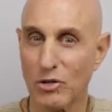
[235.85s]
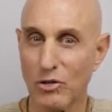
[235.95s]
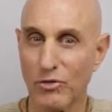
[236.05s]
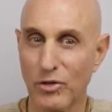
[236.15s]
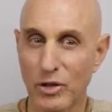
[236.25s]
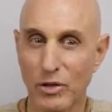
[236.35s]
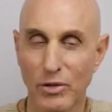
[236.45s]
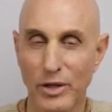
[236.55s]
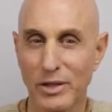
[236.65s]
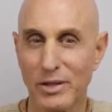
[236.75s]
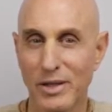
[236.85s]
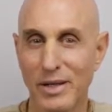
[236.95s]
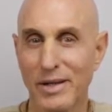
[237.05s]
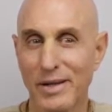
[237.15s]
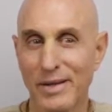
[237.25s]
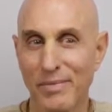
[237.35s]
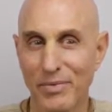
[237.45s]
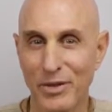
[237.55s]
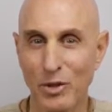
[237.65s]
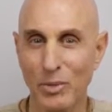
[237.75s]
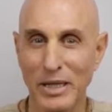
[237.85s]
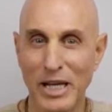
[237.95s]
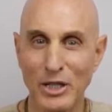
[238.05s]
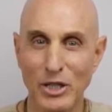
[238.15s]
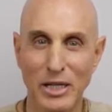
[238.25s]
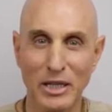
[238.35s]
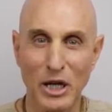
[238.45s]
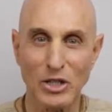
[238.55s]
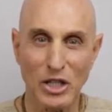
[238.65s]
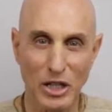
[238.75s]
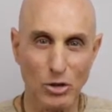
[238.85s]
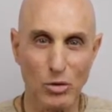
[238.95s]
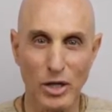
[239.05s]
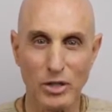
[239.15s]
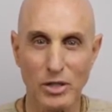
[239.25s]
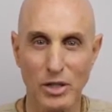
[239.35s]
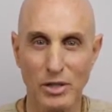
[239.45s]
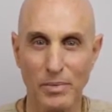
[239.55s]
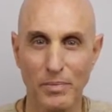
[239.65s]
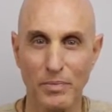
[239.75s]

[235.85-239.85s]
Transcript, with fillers: что почет вас будет интересовать все меньше и меньше.